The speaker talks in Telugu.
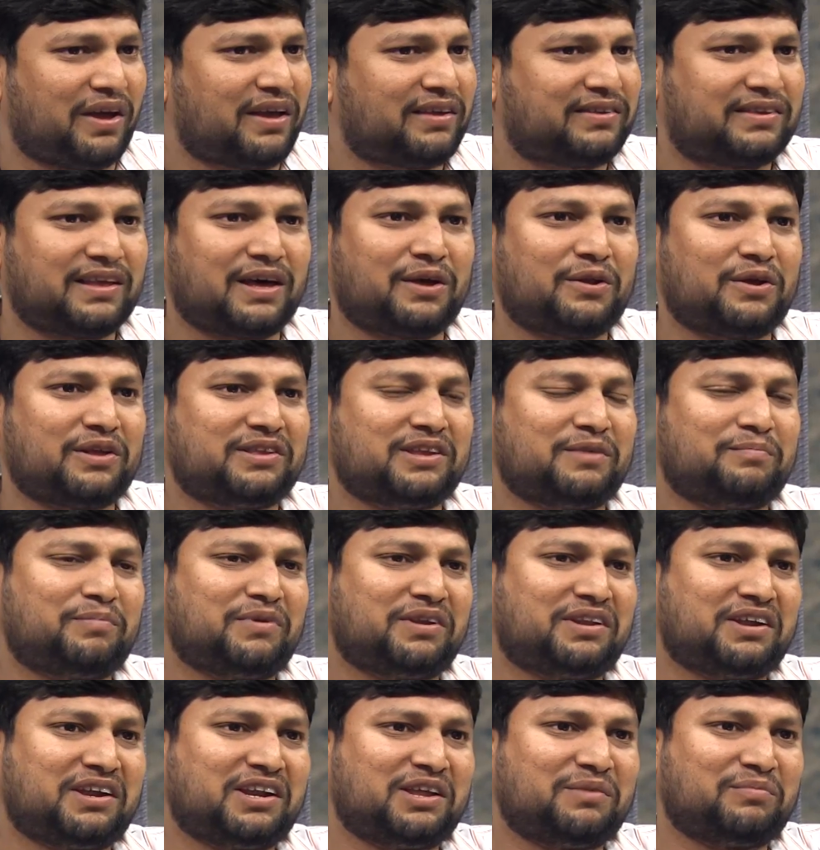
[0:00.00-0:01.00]
వేశారు అని
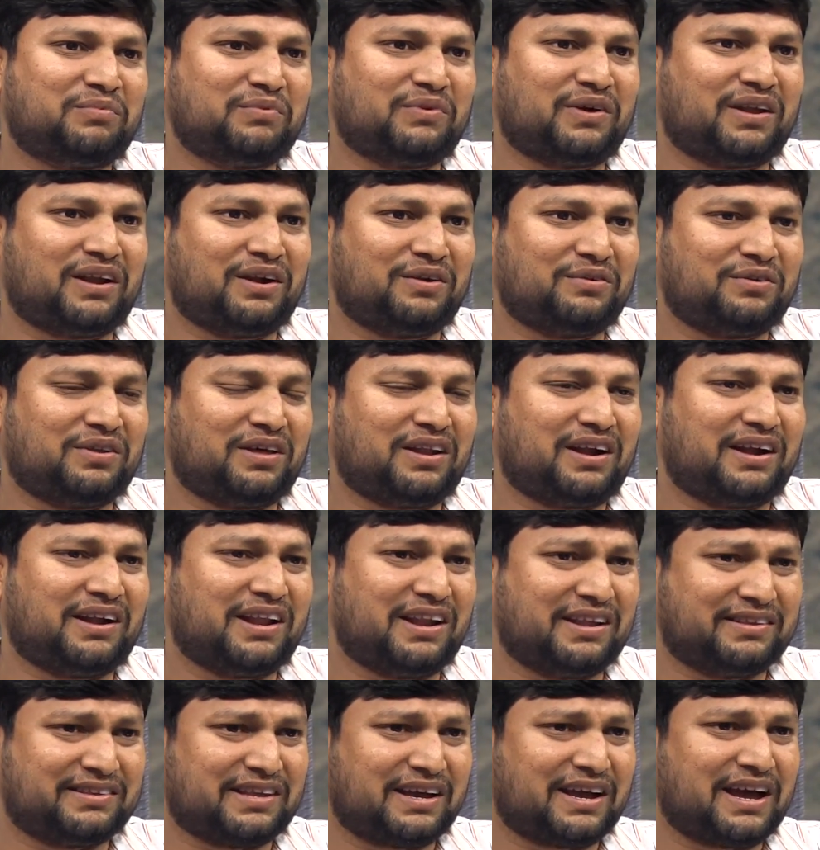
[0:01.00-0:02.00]
చెప్పి టీడీపీ వారు అంటున్నారు
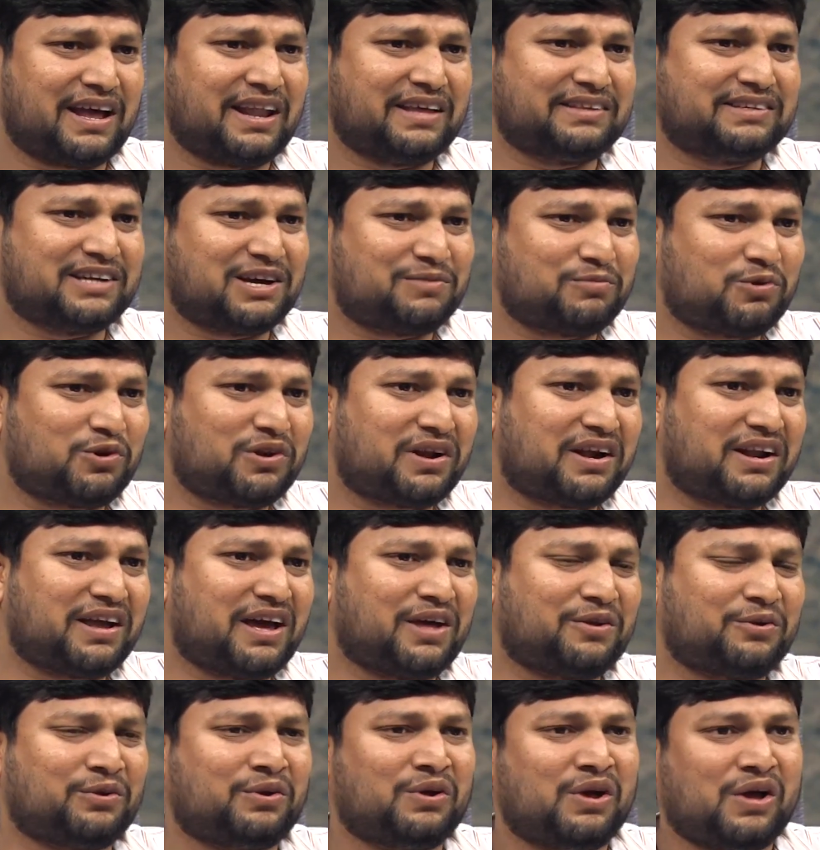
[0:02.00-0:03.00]
అంటే నిజంగానే జగన్మోహన్ రెడ్డి
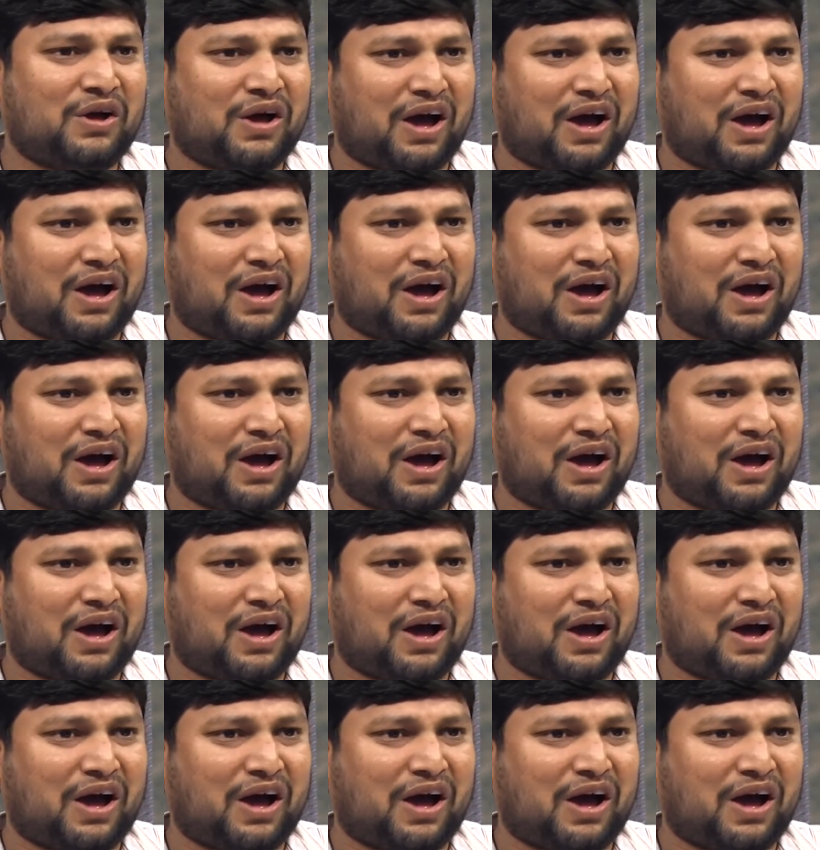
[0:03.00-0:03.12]
గారు